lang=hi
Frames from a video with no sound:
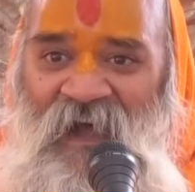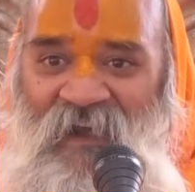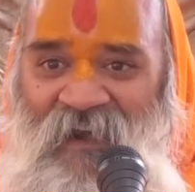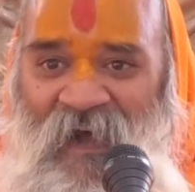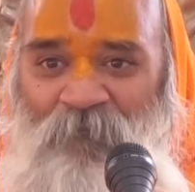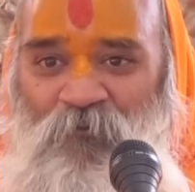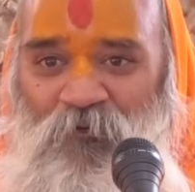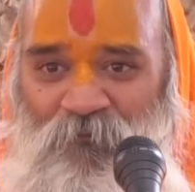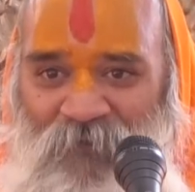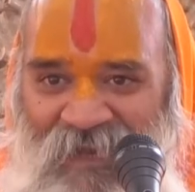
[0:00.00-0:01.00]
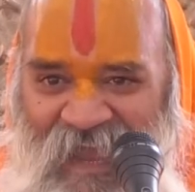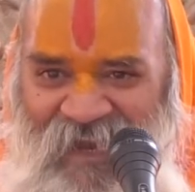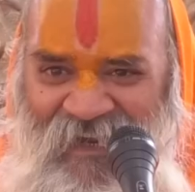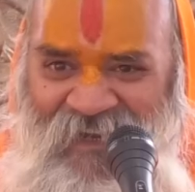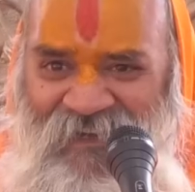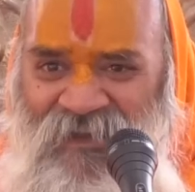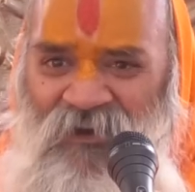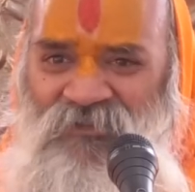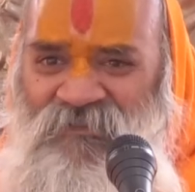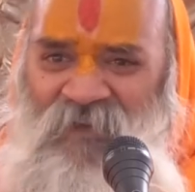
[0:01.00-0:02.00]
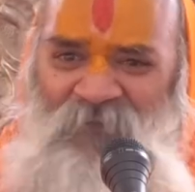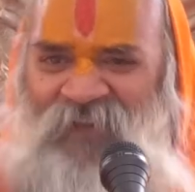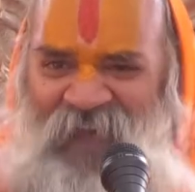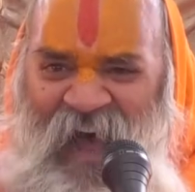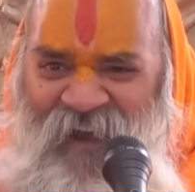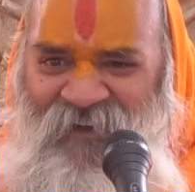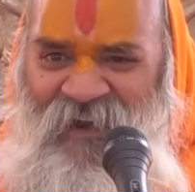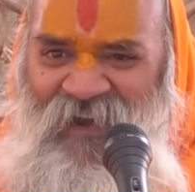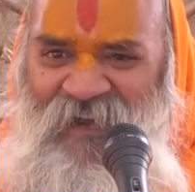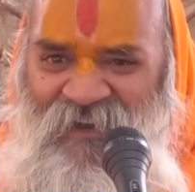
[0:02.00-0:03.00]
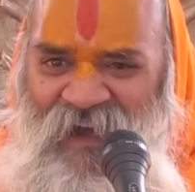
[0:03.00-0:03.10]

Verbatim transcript: अगर आपको मिलेगी और समाधान घर घर